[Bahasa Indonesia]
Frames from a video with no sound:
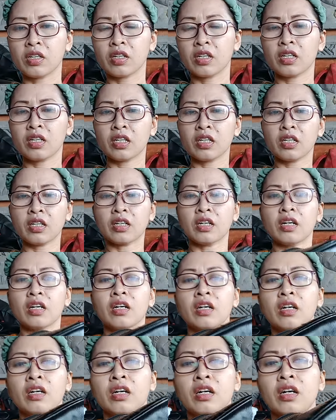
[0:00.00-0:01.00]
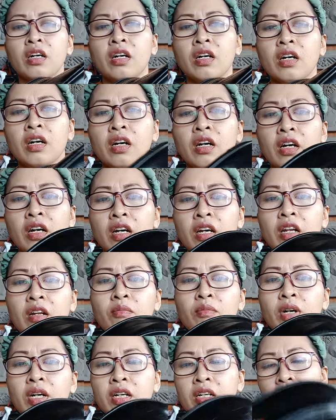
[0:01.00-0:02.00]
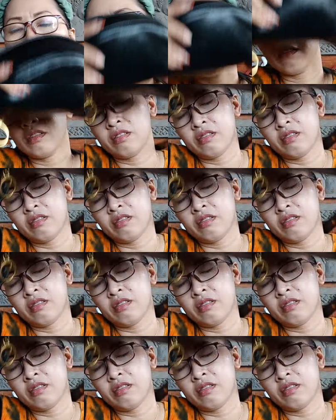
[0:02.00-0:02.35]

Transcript: ini kak keren banget ya